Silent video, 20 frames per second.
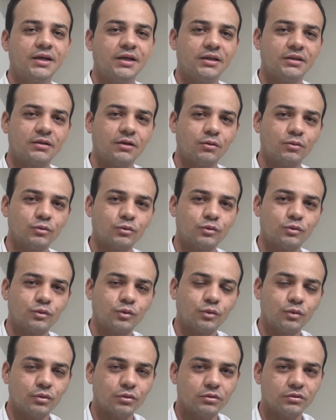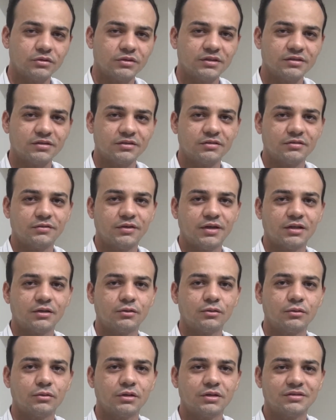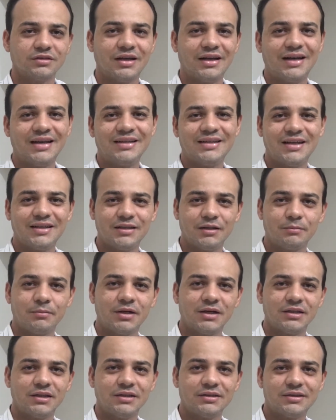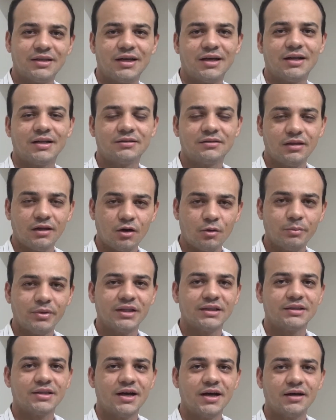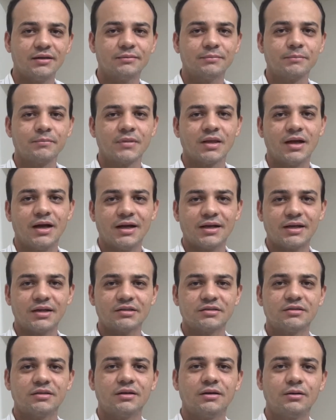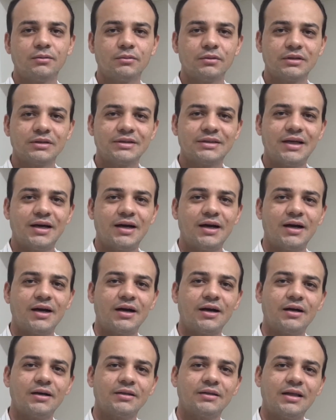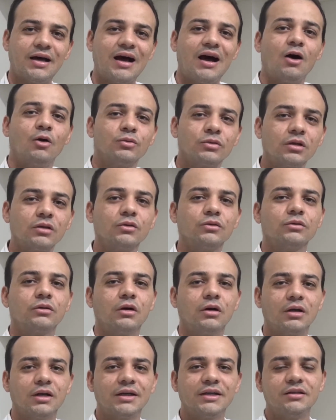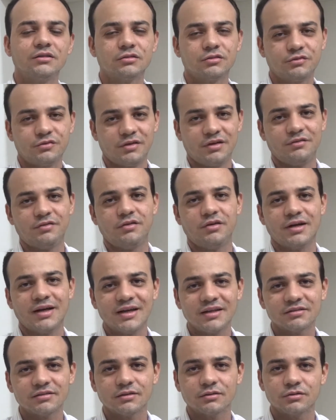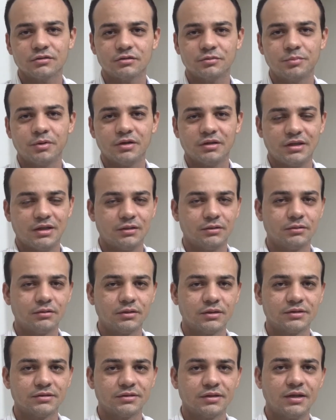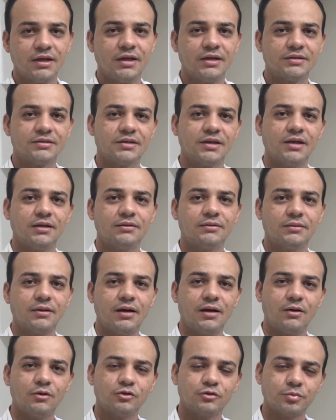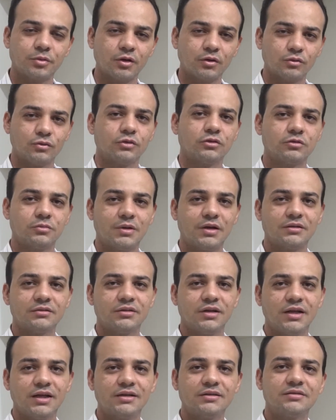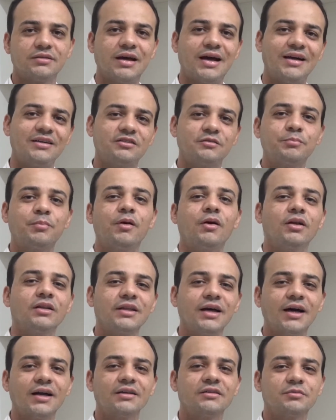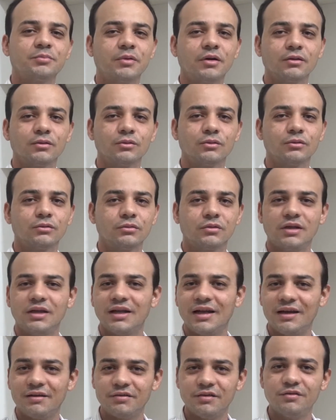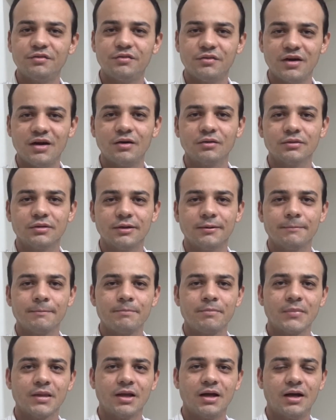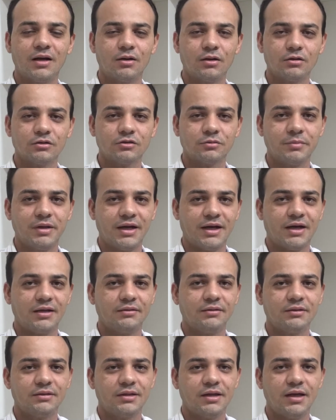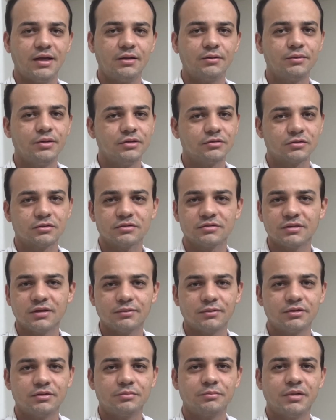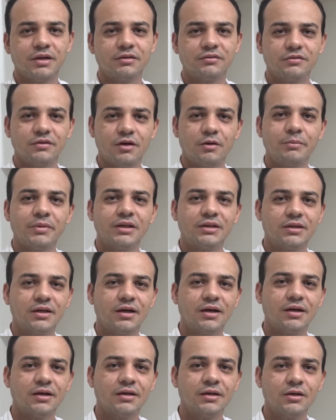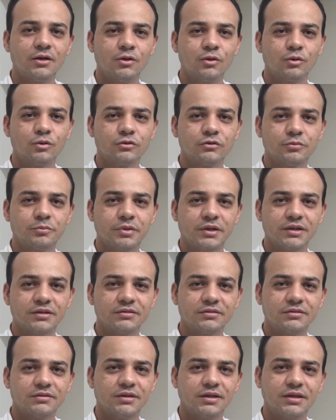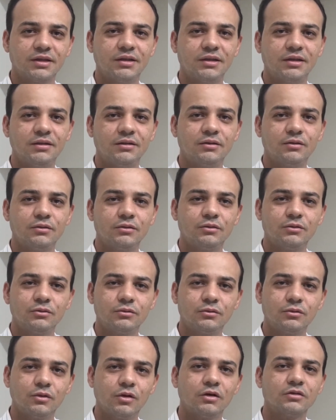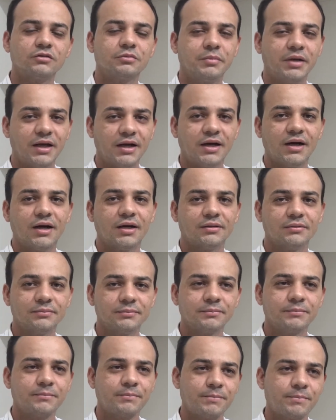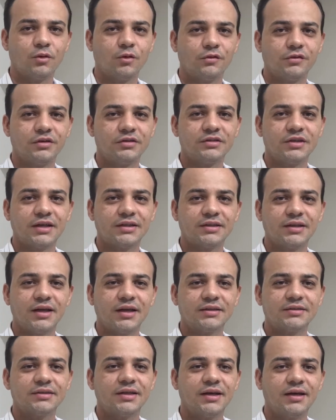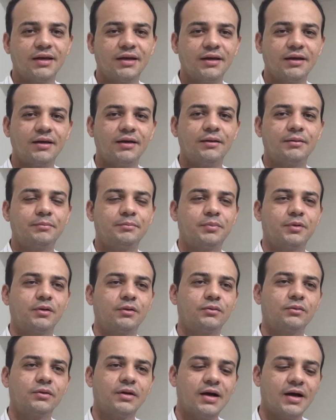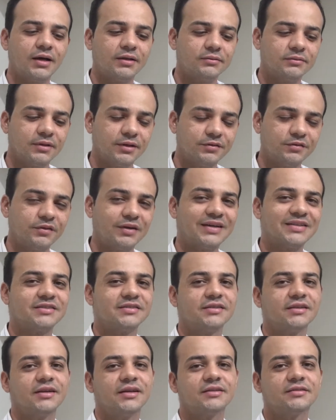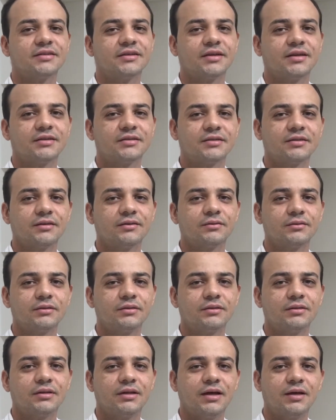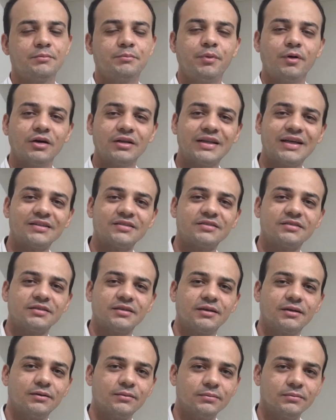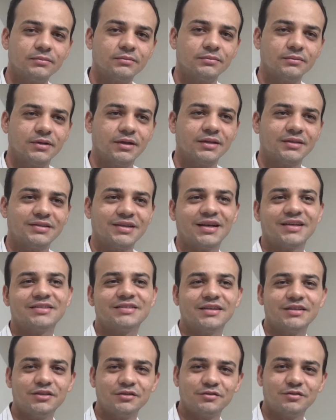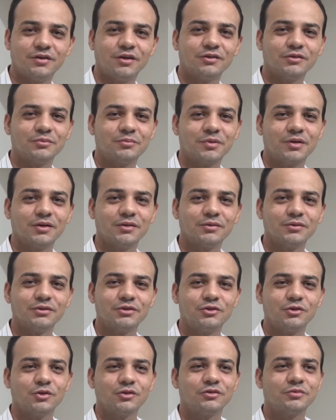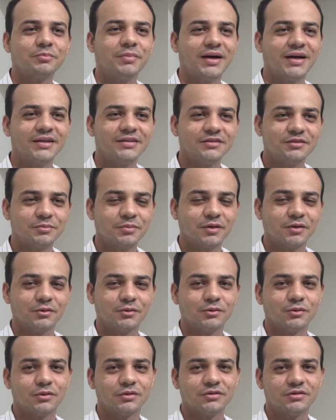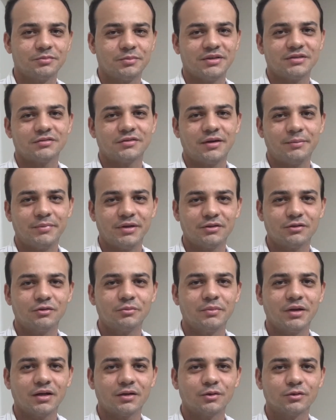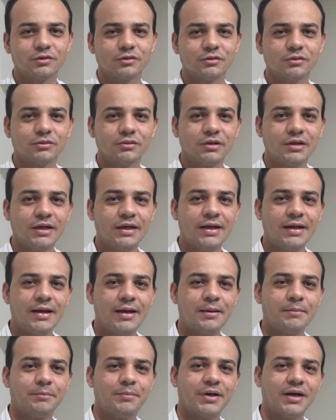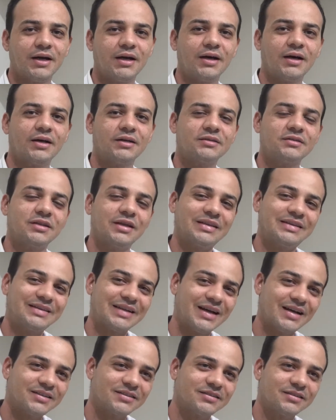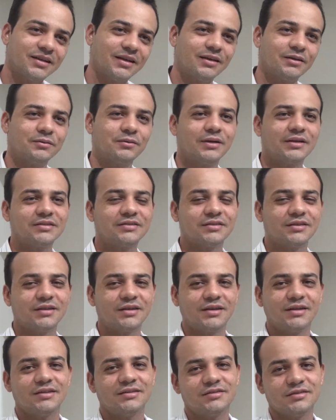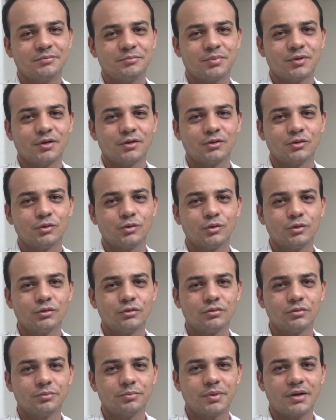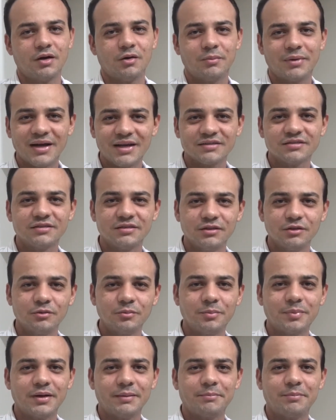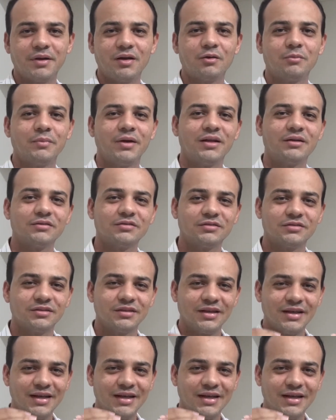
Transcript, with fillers: Então, todos esses fatores, além da demanda interna ter aumentado, a questão da, da alta no dólar. Isso favorece aos exportadores, certo? aos produtores brasileiros, a exportar esse produto, que leva em falta a nosso mercado interno e isso, consequentemente, vai aumentar os preços aqui do, do nosso mercado. O governo já tem até procurado né, fazer essa questão de, da importação né, trazer de volta o produto de outros países produtores, especificamente do Mercosul, para estar trazendo essa, esse produto para o Brasil, para pelo menos